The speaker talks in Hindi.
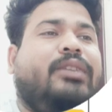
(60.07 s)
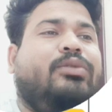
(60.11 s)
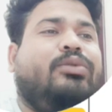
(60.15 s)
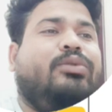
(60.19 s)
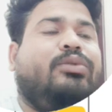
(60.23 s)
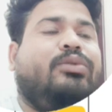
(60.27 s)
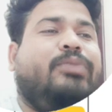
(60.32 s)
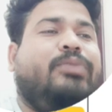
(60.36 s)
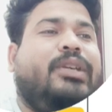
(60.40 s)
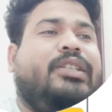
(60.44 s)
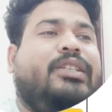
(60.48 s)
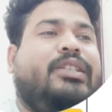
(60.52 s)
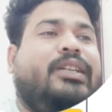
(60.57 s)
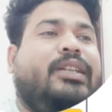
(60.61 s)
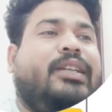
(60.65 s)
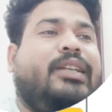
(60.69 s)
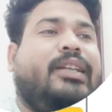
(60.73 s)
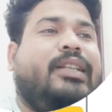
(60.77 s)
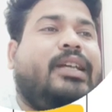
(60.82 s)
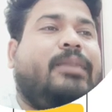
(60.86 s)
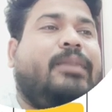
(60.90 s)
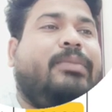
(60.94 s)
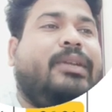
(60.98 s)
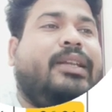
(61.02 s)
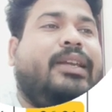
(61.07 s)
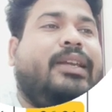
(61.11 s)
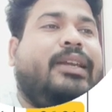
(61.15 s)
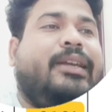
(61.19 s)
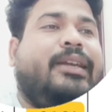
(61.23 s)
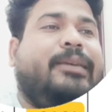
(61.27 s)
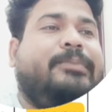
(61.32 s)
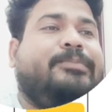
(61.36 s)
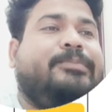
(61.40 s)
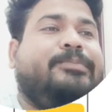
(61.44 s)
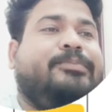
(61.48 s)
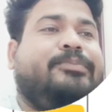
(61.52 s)
सा है तो बेस ईयर के आधार पर
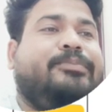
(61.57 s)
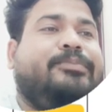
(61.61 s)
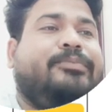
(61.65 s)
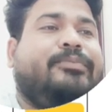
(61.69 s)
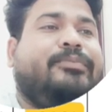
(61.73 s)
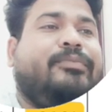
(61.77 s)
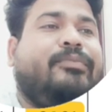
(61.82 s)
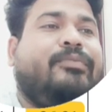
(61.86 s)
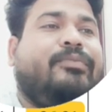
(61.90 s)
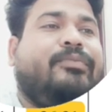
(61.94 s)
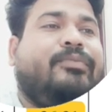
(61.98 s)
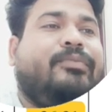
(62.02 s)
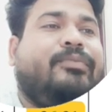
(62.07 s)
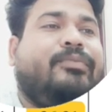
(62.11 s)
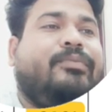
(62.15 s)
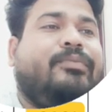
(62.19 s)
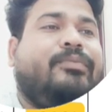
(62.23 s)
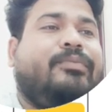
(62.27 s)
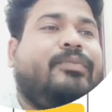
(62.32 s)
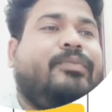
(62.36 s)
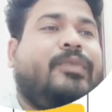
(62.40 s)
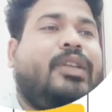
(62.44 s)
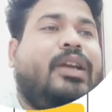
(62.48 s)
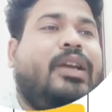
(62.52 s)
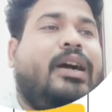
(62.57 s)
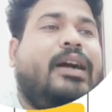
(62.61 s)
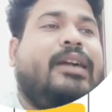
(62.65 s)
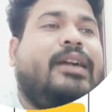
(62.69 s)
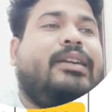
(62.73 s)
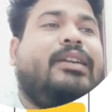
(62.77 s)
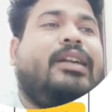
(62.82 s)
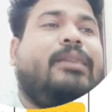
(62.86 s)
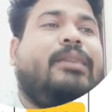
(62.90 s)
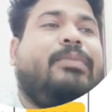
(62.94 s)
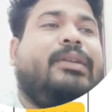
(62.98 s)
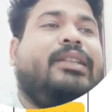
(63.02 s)
ये है
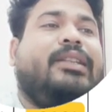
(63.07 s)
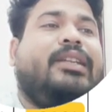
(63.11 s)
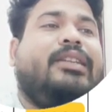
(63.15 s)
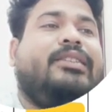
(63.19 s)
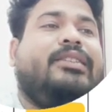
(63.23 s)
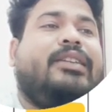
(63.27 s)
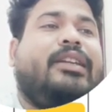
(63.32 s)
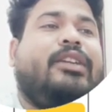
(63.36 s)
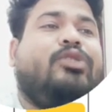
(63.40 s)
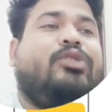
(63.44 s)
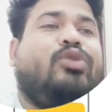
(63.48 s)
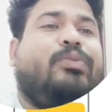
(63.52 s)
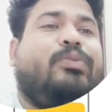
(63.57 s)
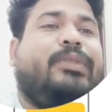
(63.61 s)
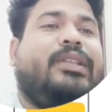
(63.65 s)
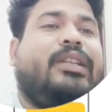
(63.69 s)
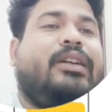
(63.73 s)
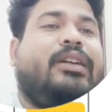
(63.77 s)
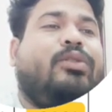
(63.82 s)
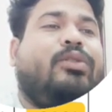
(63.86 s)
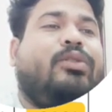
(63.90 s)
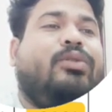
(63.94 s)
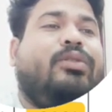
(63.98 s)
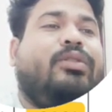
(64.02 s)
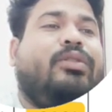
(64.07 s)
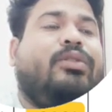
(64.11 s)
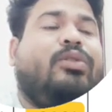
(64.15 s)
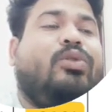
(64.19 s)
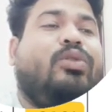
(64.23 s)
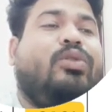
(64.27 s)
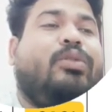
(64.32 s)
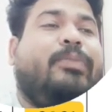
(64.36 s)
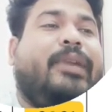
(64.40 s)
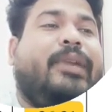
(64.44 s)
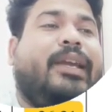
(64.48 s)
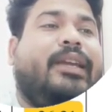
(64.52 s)
आठ लाख पैंतालीस हज़ार एक सौ पंद्रह करोड़
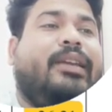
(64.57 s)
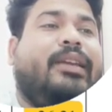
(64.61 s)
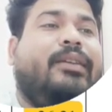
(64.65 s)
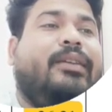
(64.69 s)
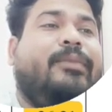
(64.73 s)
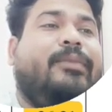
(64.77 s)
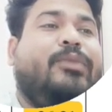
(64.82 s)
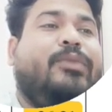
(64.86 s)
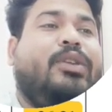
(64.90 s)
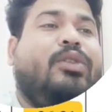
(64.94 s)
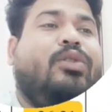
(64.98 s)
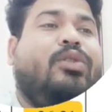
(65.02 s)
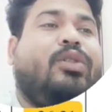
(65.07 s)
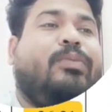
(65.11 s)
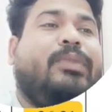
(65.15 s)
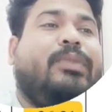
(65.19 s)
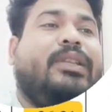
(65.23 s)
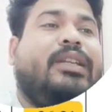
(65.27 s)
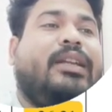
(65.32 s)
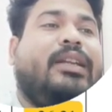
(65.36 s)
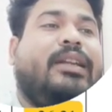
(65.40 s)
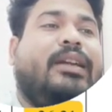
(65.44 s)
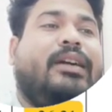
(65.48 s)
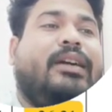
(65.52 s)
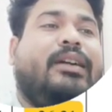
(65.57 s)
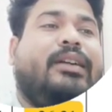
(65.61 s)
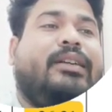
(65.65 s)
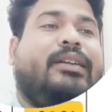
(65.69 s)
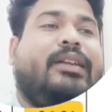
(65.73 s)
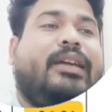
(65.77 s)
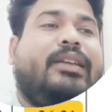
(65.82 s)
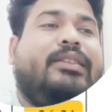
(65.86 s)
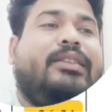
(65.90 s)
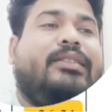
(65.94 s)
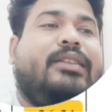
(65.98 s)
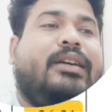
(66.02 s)
करोड़ में है ये और पंद्रह लाख
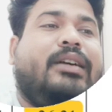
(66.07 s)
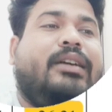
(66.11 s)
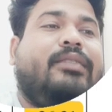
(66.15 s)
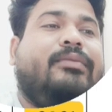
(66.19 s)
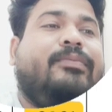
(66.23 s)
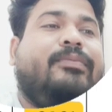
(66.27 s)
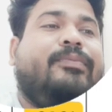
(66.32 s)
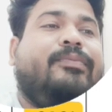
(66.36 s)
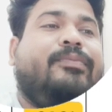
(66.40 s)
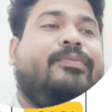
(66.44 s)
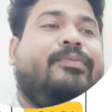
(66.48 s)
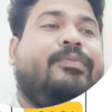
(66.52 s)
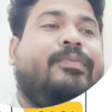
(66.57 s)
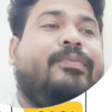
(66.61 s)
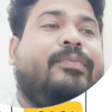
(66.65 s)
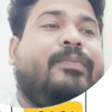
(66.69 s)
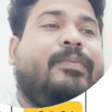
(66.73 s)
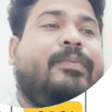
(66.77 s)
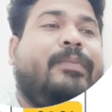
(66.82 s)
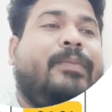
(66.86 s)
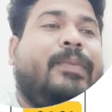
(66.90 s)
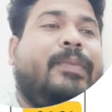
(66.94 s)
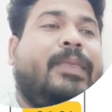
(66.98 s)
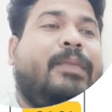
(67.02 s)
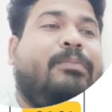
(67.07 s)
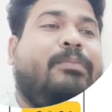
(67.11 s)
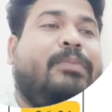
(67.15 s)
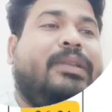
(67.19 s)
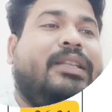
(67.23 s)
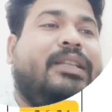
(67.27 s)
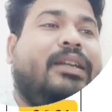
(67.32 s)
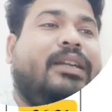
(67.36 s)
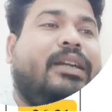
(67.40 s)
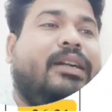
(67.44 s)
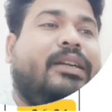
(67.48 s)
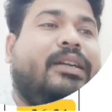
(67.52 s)
अट्ठाईस हज़ार
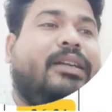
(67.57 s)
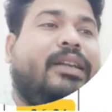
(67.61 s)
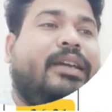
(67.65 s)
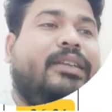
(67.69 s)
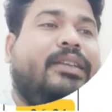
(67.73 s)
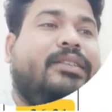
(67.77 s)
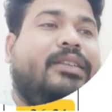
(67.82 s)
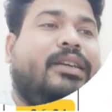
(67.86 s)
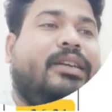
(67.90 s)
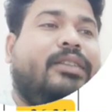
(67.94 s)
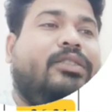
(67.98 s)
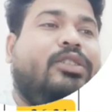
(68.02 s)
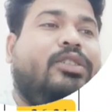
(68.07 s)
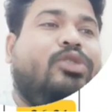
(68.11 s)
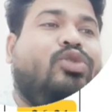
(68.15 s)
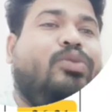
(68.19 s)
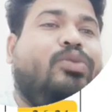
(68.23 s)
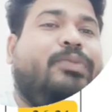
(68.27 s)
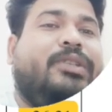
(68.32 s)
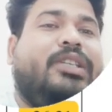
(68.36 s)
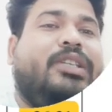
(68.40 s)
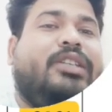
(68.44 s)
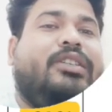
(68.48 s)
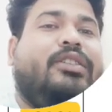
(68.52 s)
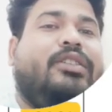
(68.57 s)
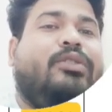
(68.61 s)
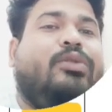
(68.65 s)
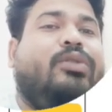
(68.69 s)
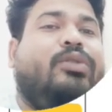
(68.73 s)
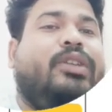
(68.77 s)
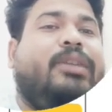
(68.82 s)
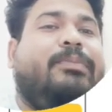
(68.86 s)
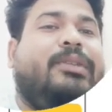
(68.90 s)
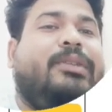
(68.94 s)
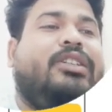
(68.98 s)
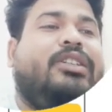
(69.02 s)
पंद्रह लाख अट्ठाईस हज़ार तीन सौ पिचासी
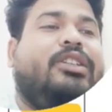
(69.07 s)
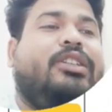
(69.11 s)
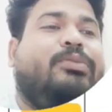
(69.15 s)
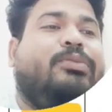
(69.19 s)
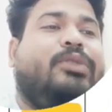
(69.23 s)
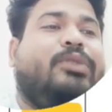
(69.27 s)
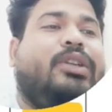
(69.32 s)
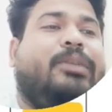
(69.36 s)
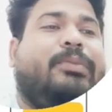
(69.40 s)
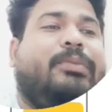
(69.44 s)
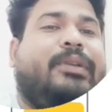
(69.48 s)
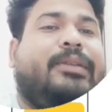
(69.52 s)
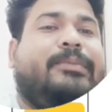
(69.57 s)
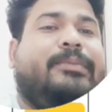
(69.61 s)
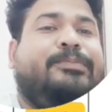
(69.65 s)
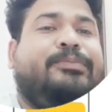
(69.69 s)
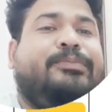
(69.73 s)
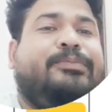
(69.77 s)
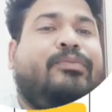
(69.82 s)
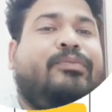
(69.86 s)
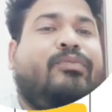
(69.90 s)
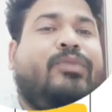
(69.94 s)
करोड़ ये प्रचलित मूल्य पर